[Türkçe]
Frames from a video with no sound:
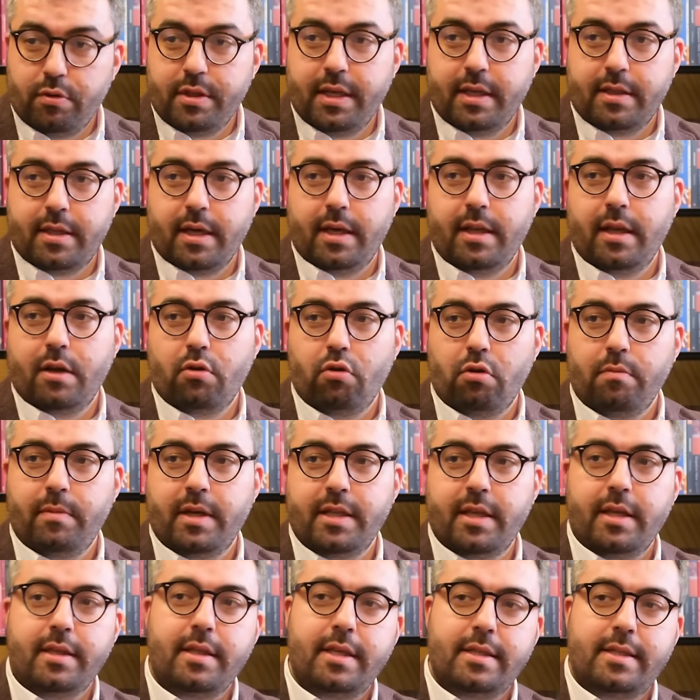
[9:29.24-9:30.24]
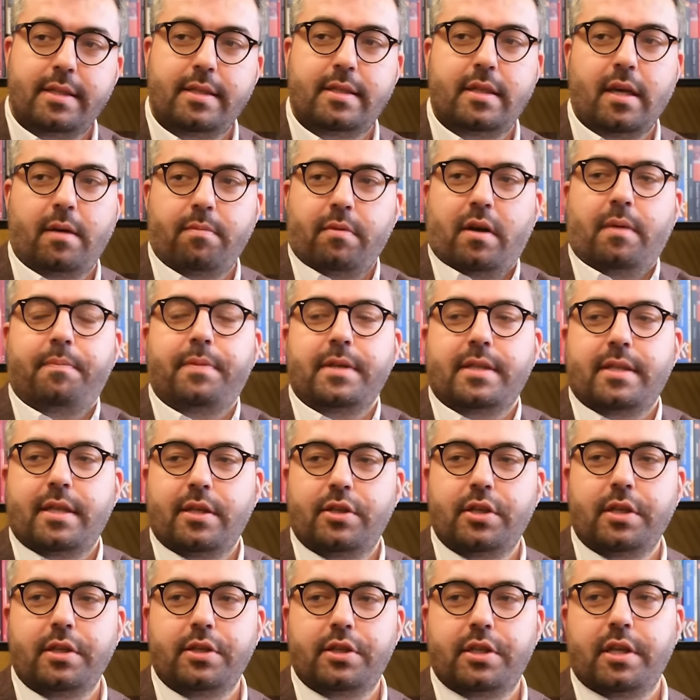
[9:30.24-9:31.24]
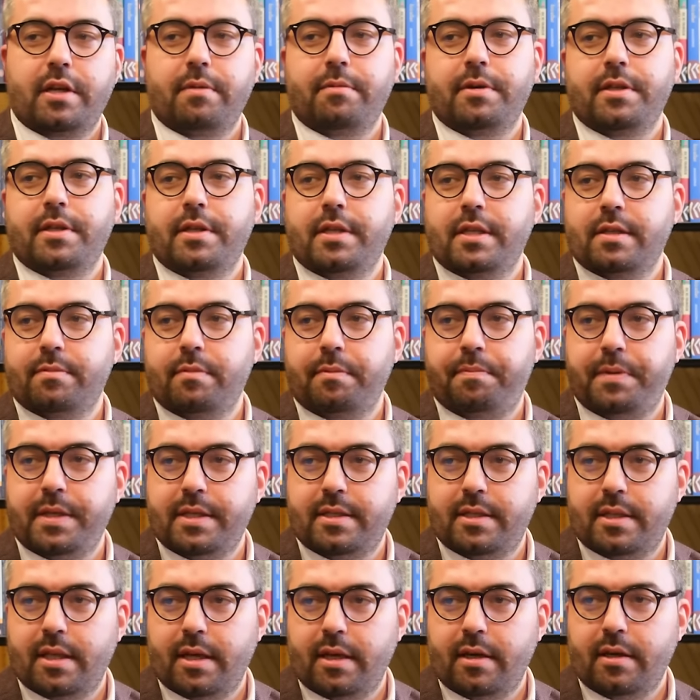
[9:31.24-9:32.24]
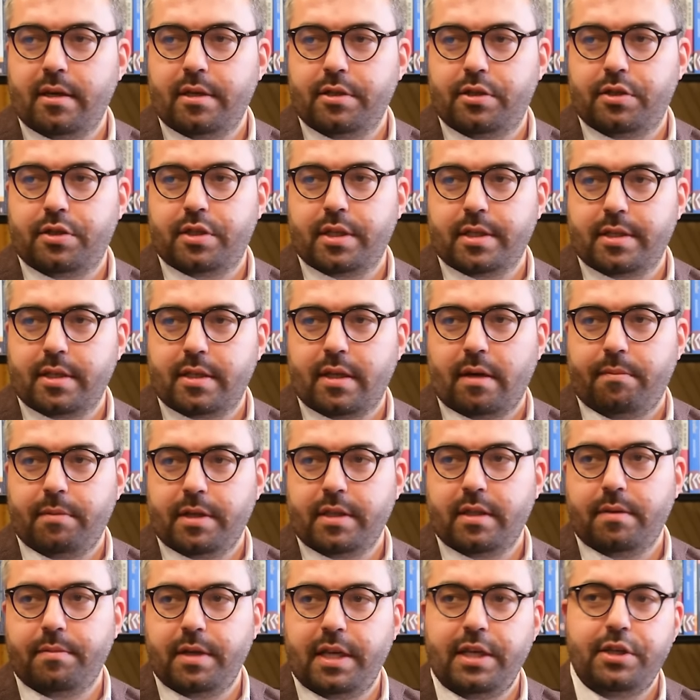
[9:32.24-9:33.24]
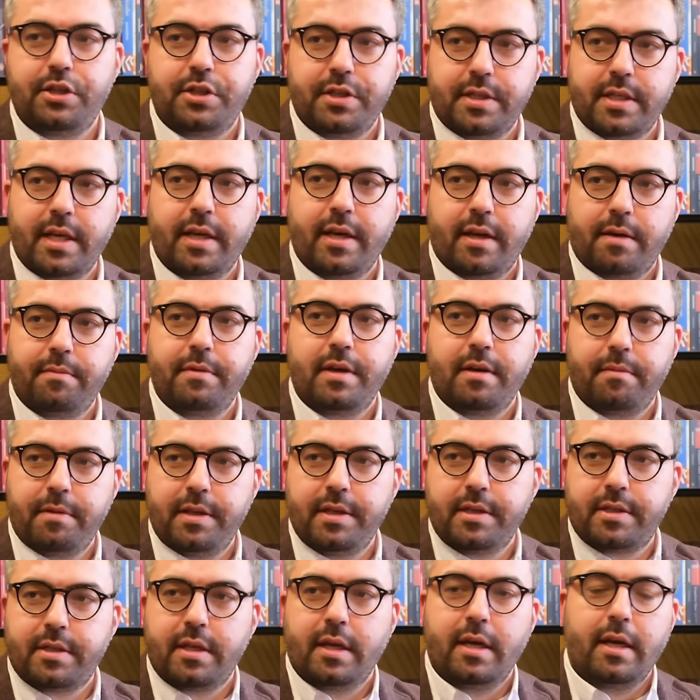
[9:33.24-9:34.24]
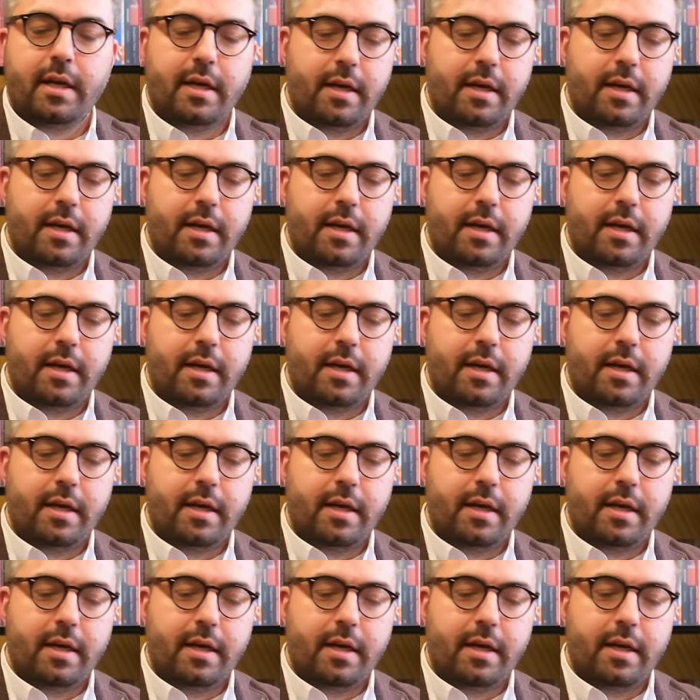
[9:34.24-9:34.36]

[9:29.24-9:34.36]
detaylar olmadan da sistem kapasite çalıştıramadığınız bir pistte açıkçası tam anlamıyla işinize yaramayabilir.